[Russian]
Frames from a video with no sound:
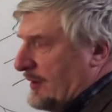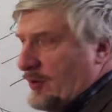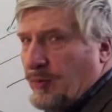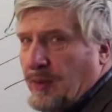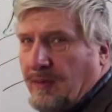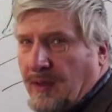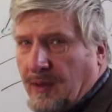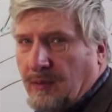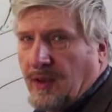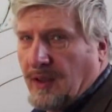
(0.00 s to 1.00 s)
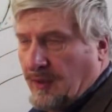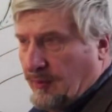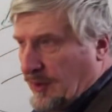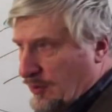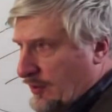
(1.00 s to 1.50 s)
Они управляют
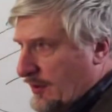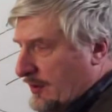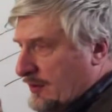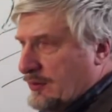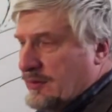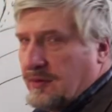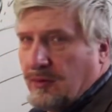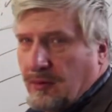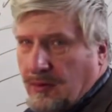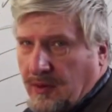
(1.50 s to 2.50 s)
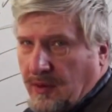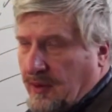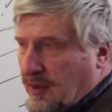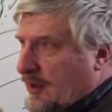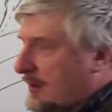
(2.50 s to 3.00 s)
моторикой, то есть глоткой
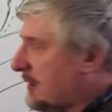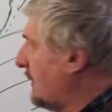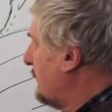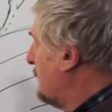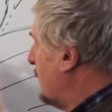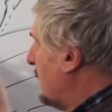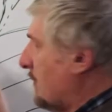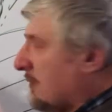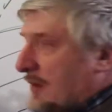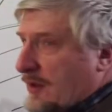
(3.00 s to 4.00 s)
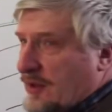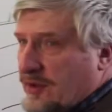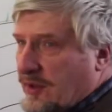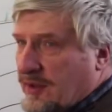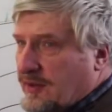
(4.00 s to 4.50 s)
и гортанью. Никакого
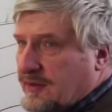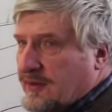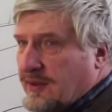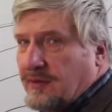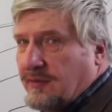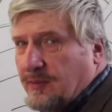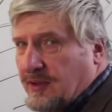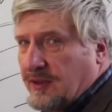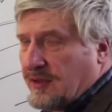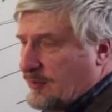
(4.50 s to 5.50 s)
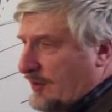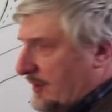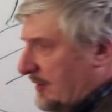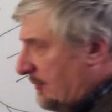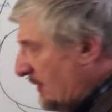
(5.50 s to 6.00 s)
отношения к ассоциативным центрам
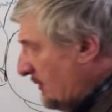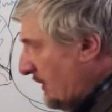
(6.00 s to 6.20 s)
они не имеют.